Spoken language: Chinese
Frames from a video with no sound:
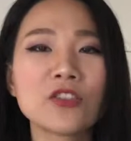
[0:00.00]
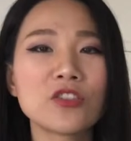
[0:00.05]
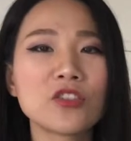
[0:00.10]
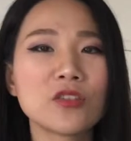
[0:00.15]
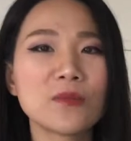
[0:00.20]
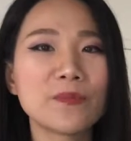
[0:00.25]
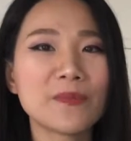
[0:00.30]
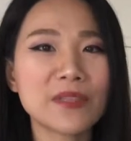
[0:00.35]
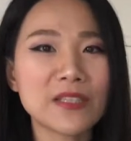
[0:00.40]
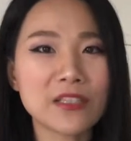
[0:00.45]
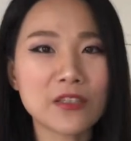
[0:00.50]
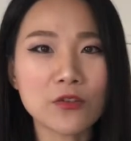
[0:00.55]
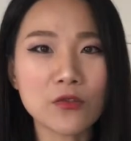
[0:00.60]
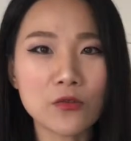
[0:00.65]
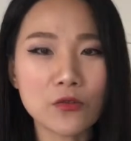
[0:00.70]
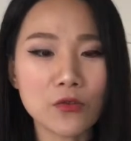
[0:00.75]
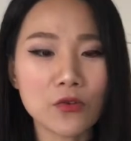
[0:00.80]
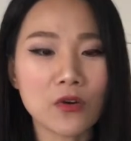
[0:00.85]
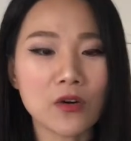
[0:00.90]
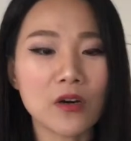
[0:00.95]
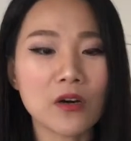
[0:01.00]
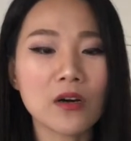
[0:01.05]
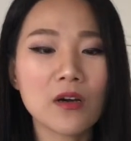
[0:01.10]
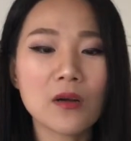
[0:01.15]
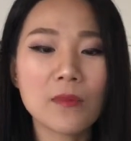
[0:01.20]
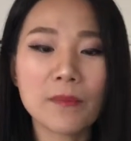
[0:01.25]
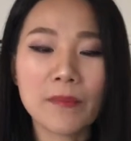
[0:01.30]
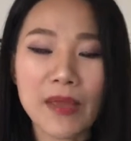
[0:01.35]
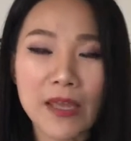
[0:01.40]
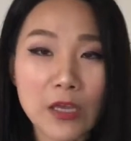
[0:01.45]
是苹果
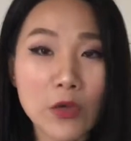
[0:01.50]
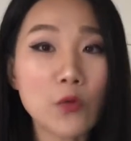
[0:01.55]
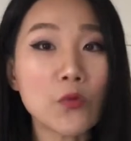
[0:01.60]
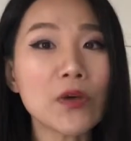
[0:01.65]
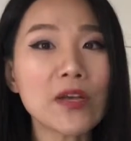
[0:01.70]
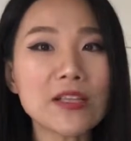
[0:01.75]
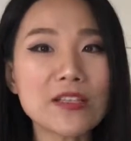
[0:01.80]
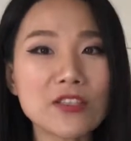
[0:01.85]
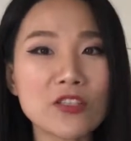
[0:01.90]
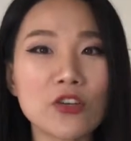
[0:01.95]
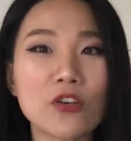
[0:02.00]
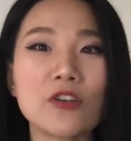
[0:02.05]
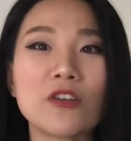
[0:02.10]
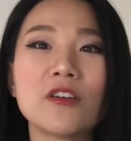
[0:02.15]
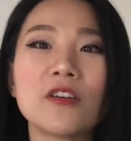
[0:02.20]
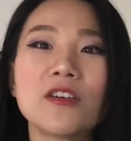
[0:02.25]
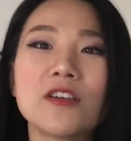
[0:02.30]
玫瑰酒，